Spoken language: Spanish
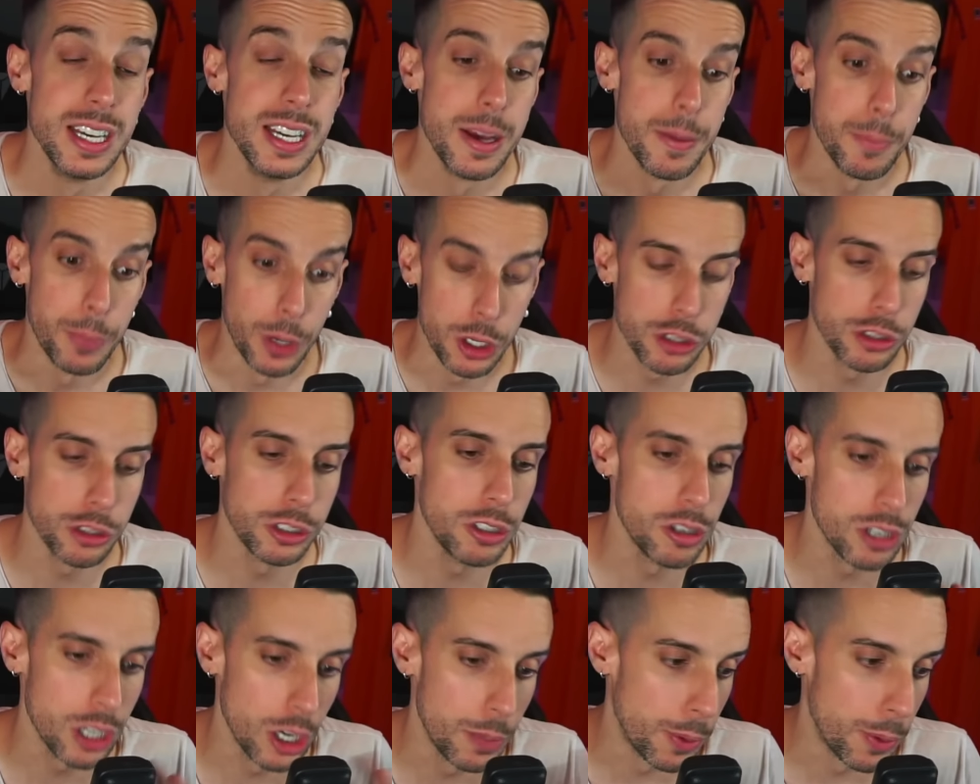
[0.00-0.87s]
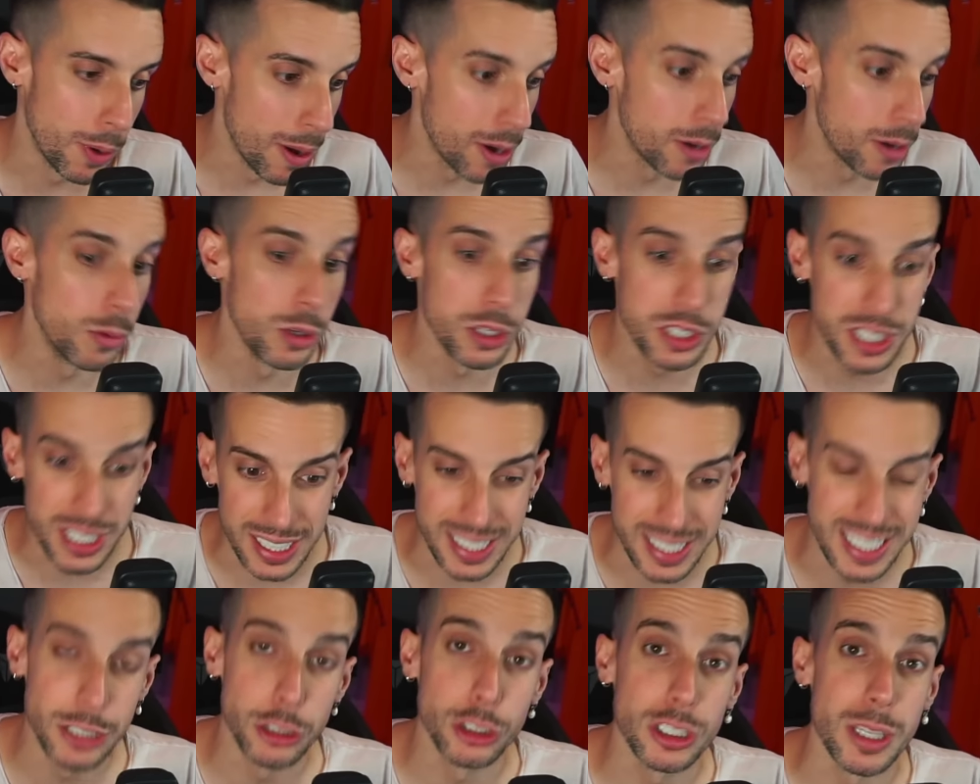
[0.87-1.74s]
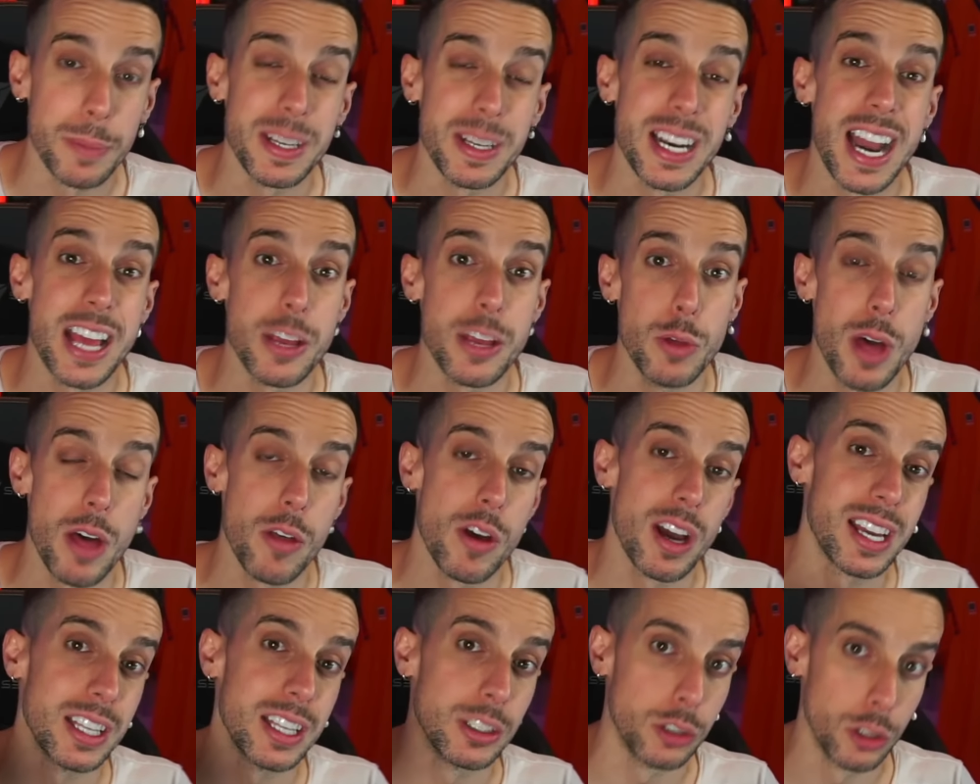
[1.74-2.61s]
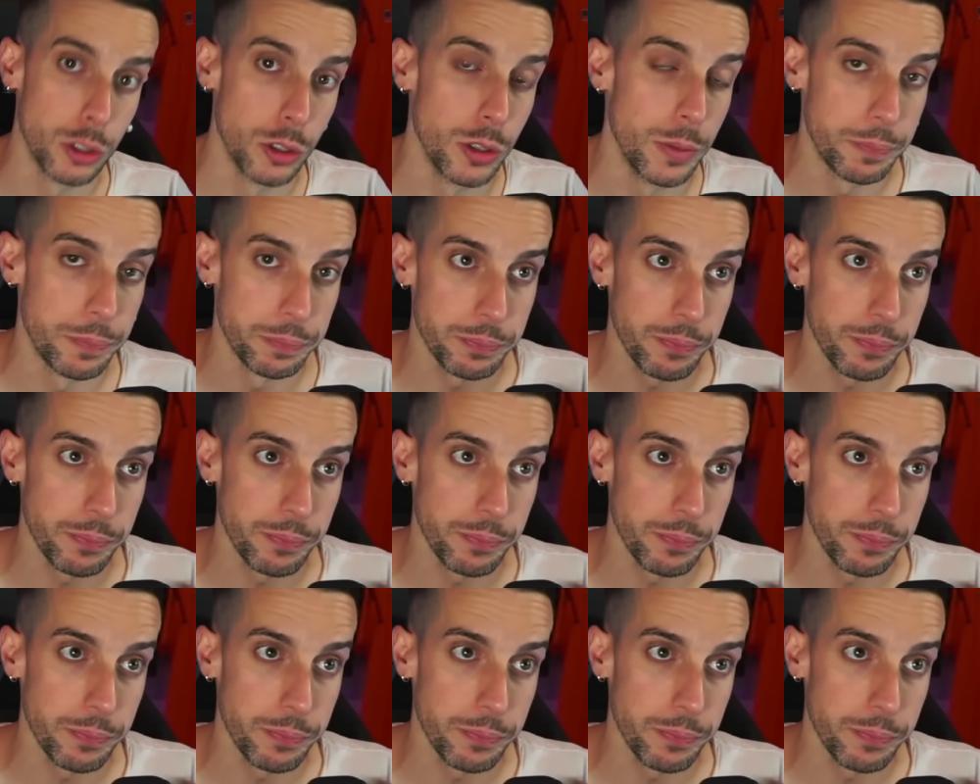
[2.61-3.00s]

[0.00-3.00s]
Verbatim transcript: Por eso os digo que los programas como el Chiringuito también han ayudado a que todo